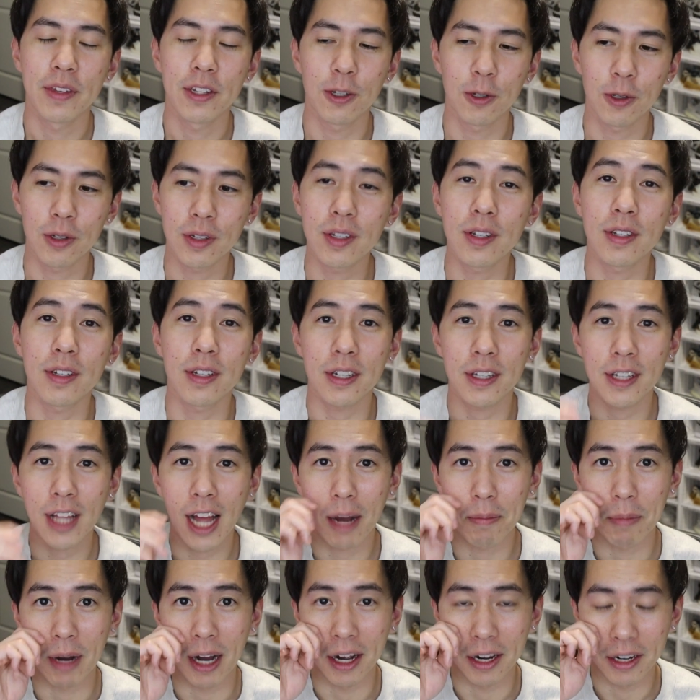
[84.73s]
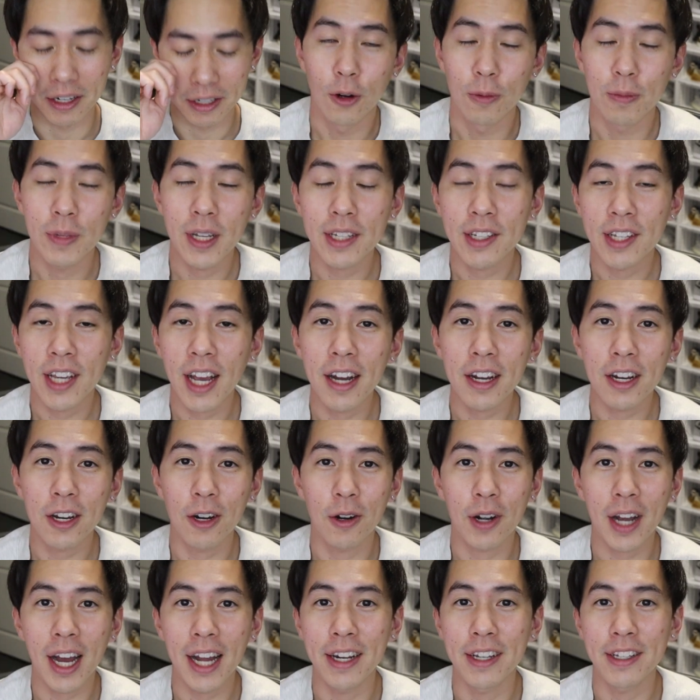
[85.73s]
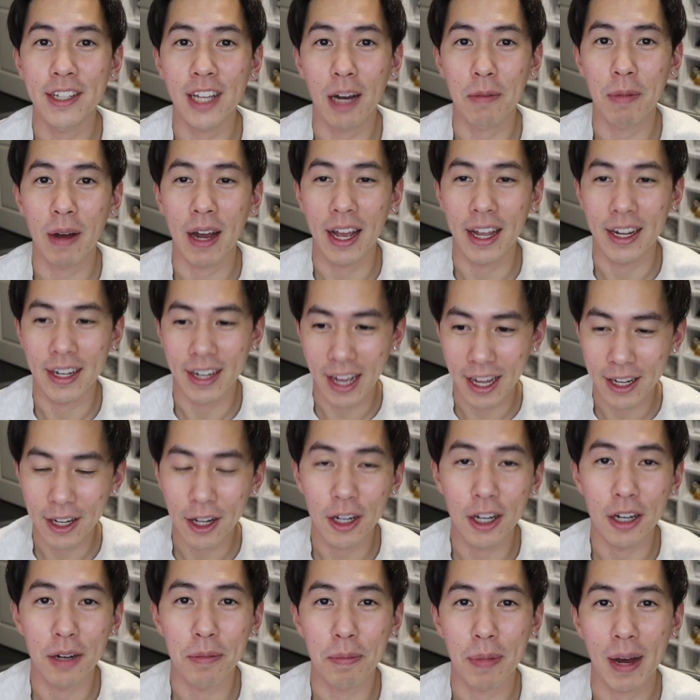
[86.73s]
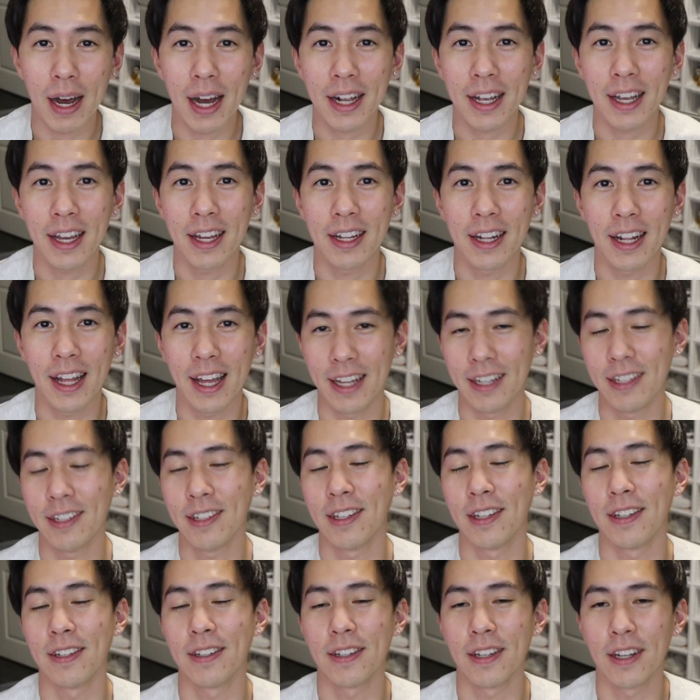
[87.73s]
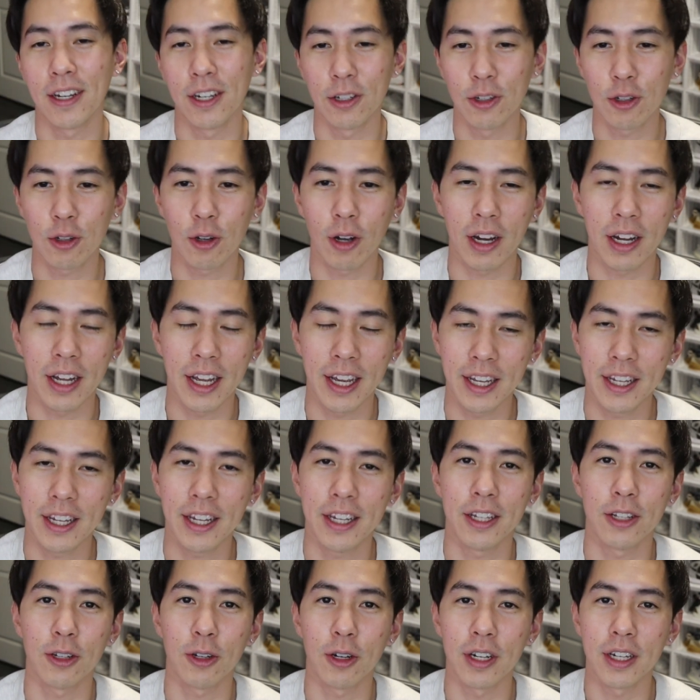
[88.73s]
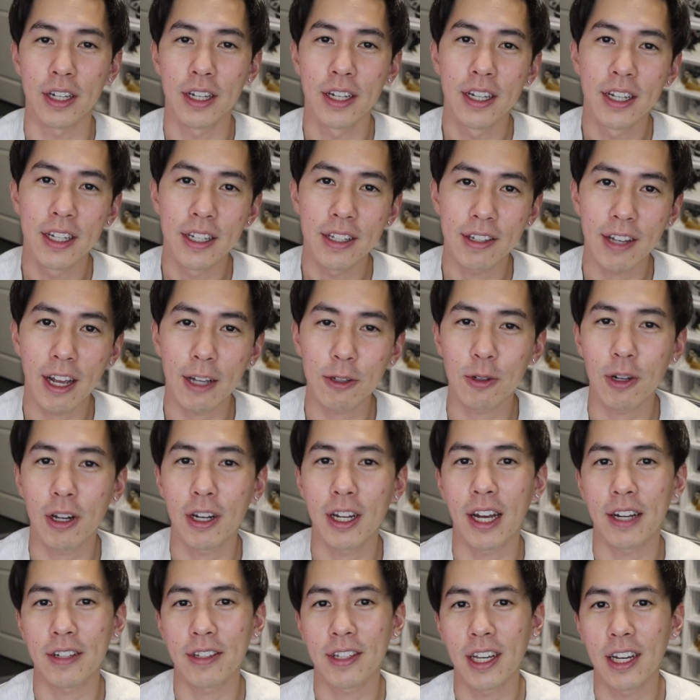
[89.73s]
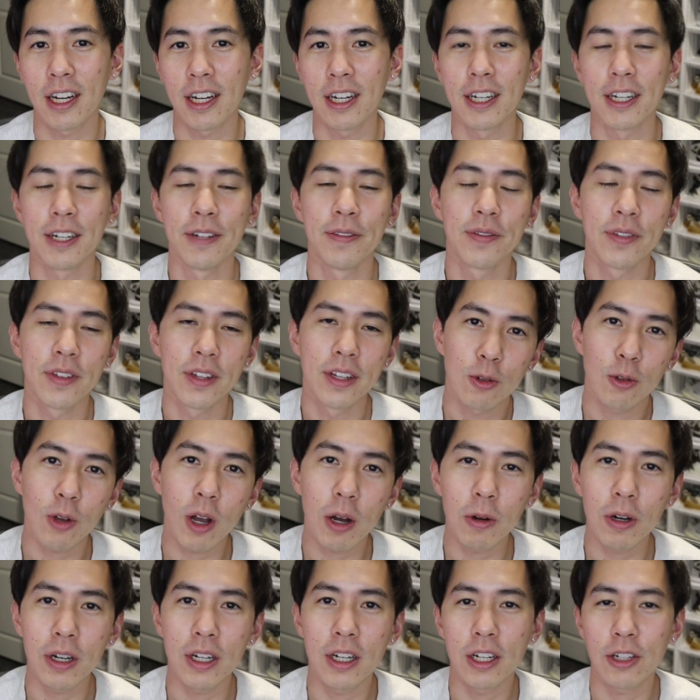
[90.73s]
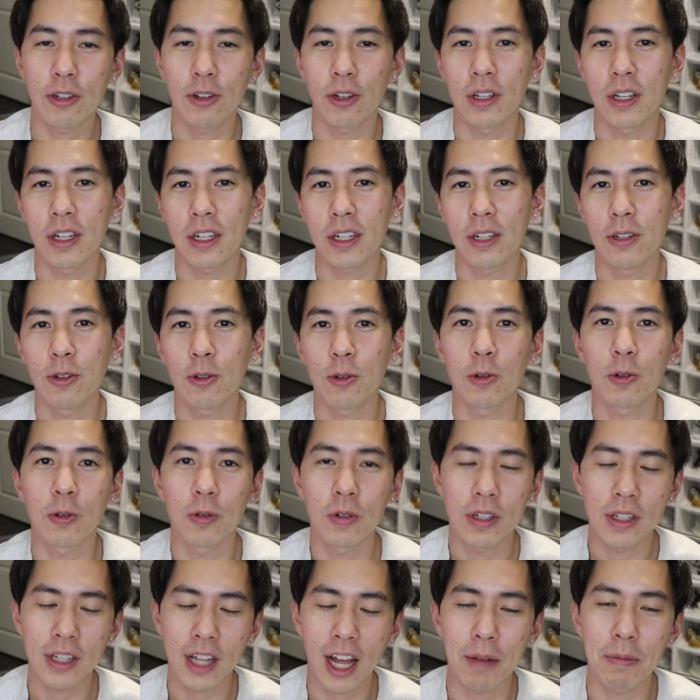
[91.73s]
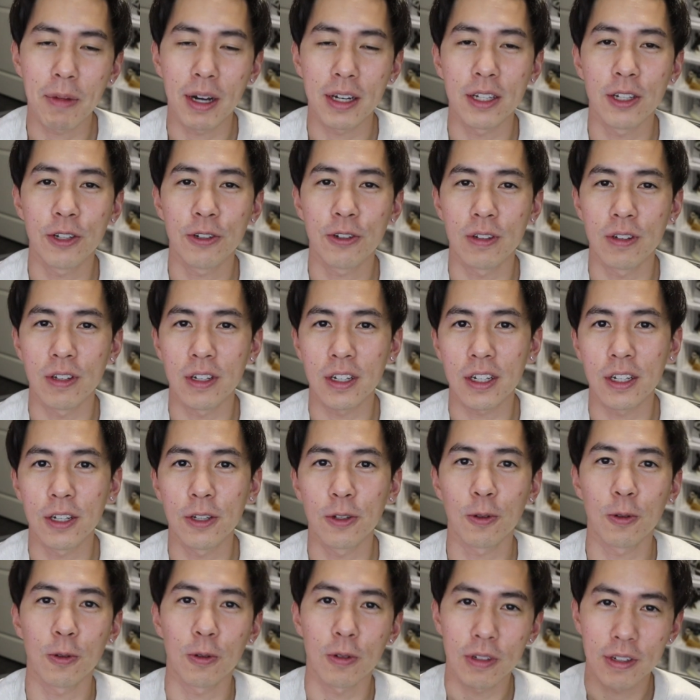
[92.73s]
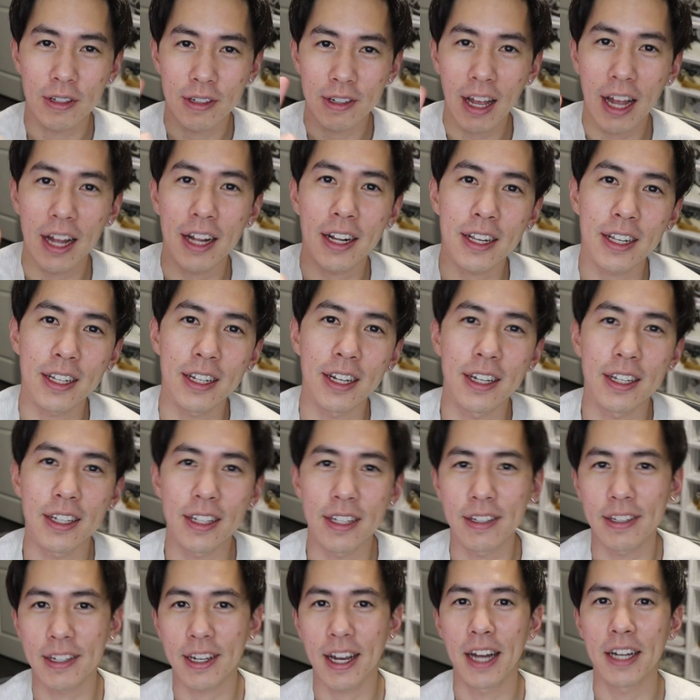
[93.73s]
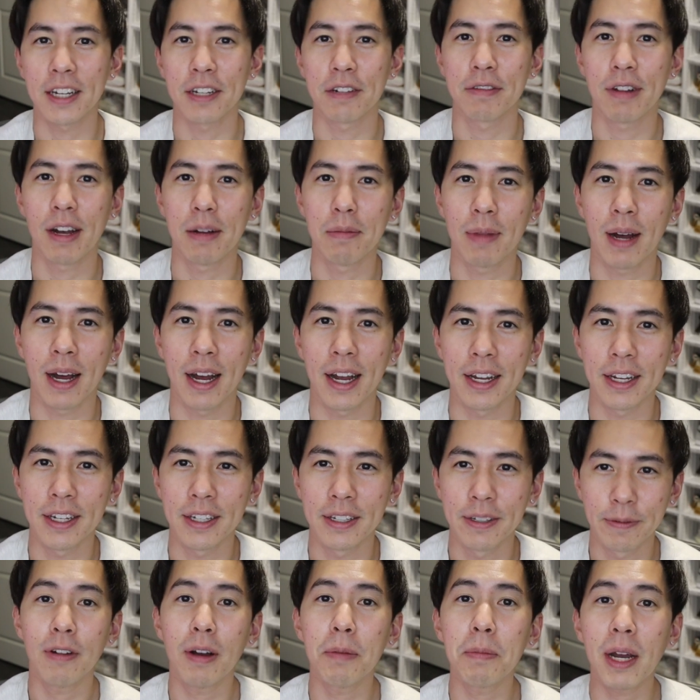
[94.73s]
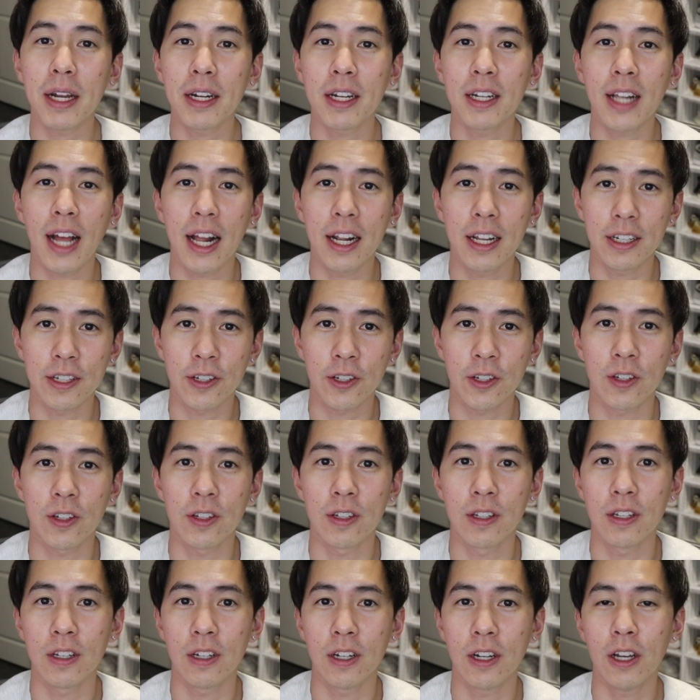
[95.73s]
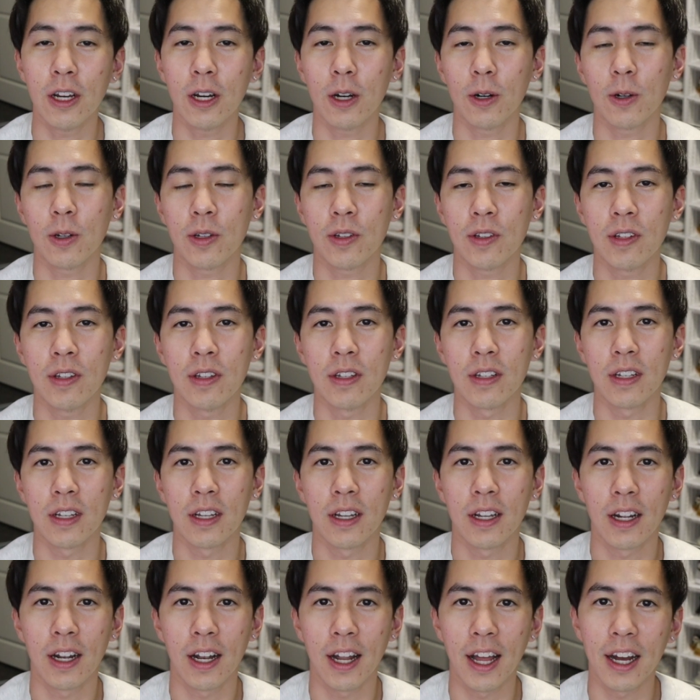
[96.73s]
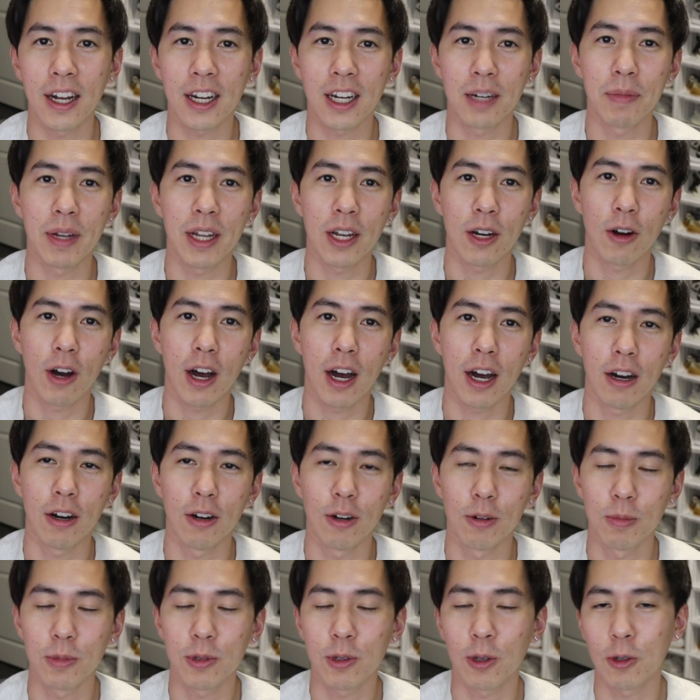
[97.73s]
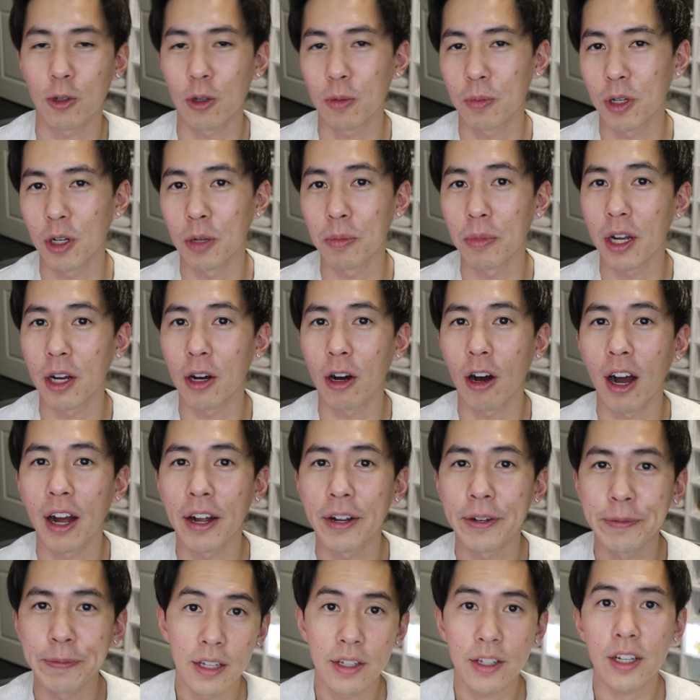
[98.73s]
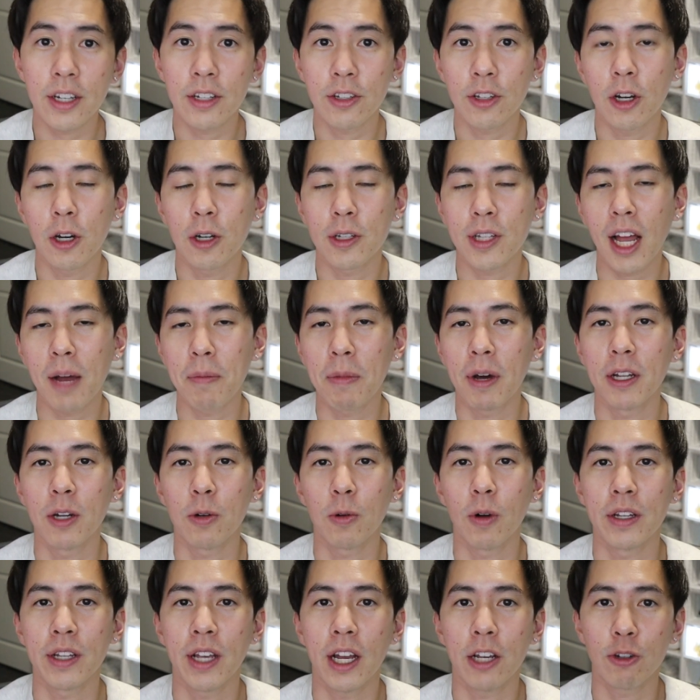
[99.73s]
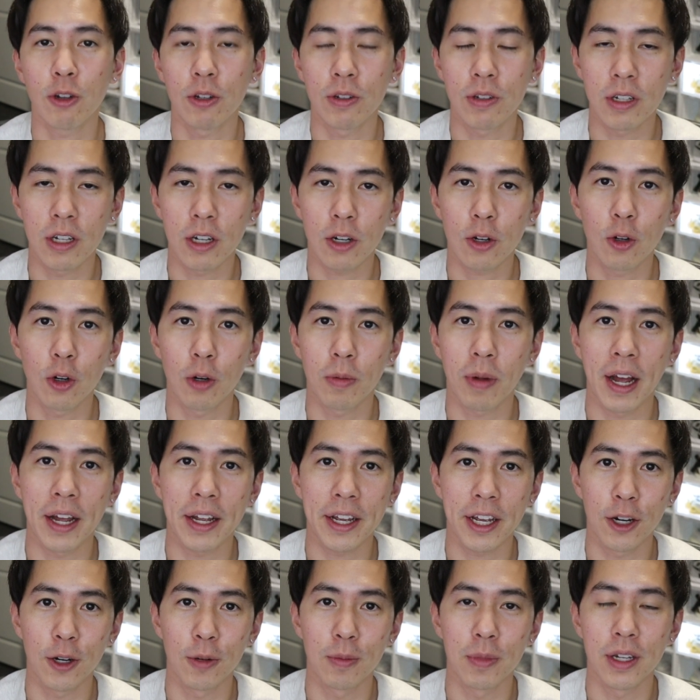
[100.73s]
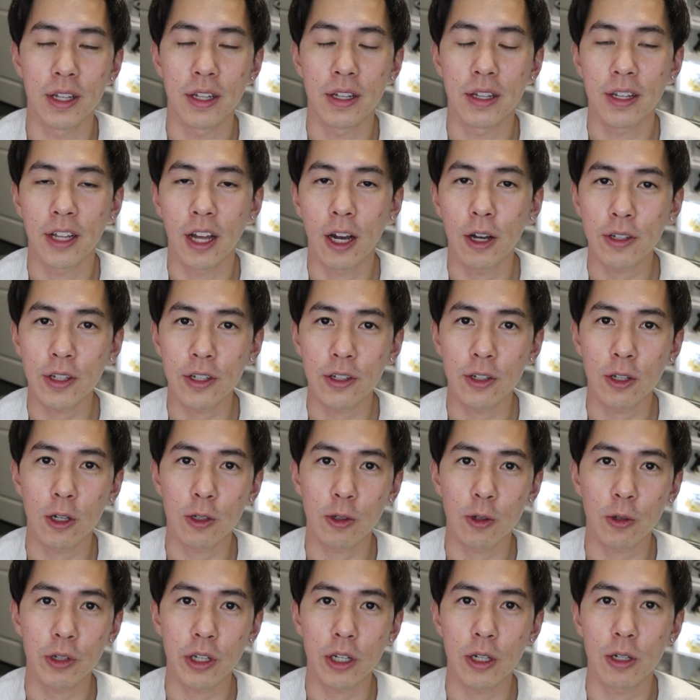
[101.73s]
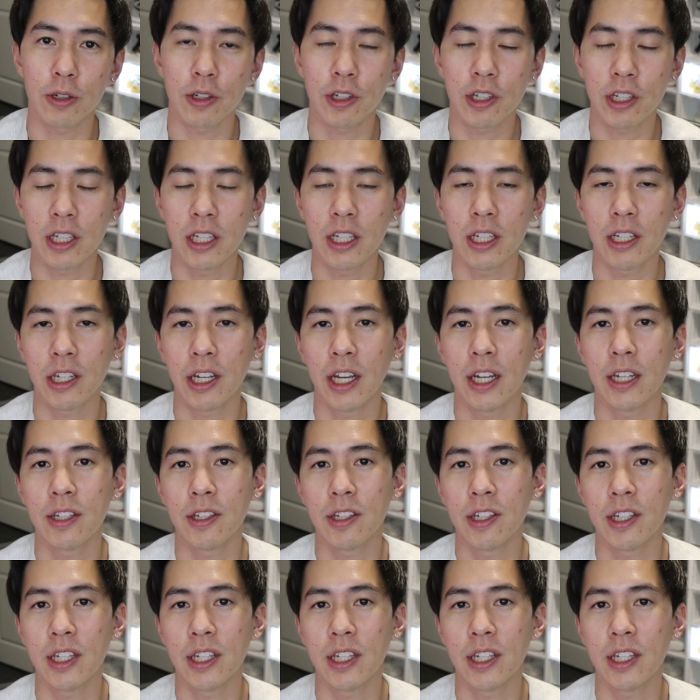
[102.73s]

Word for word: 就四十个大盲，我们在枪口看了一下牌，拿到了 pocket aces，很爽，AA 一对，加注到两千二。庄位呢选择跟注，大盲也选择跟注，三个人一起看一个翻牌。翻牌呢来了十六四两个梅花，我们手中没有梅花。这个时候大盲的玩家选择了过牌给我们，然后这时候中间有七千